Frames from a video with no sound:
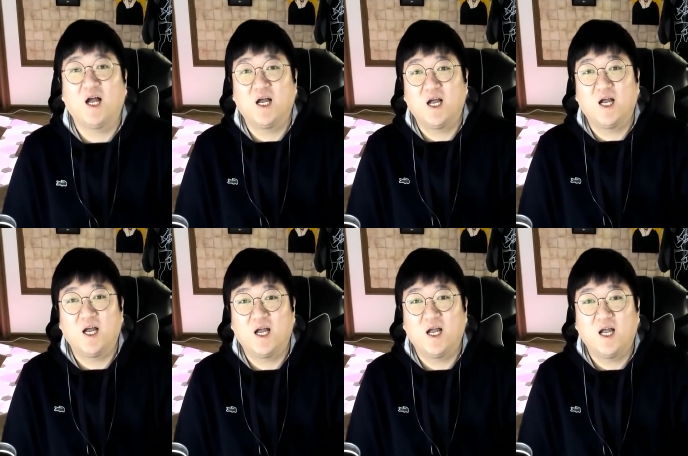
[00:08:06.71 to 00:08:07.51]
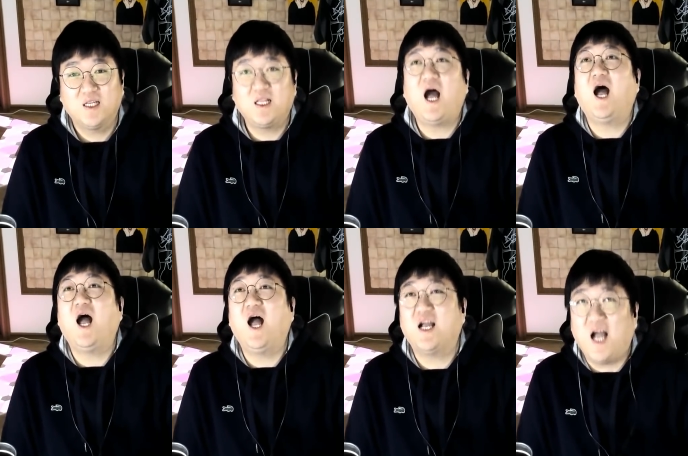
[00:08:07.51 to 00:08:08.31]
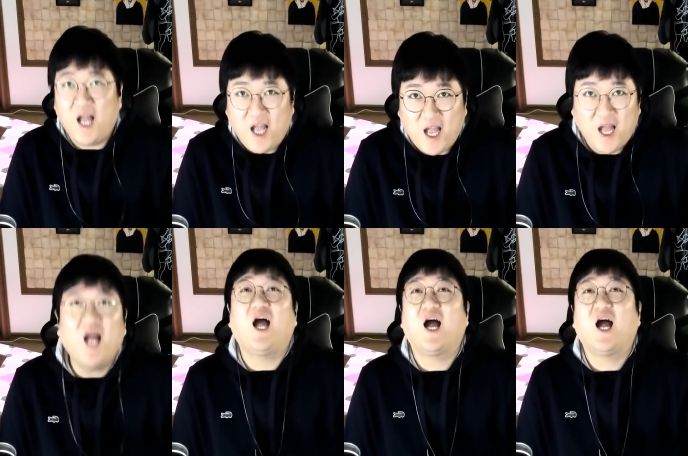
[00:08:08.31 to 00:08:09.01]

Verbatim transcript: 아 왜요? 나가!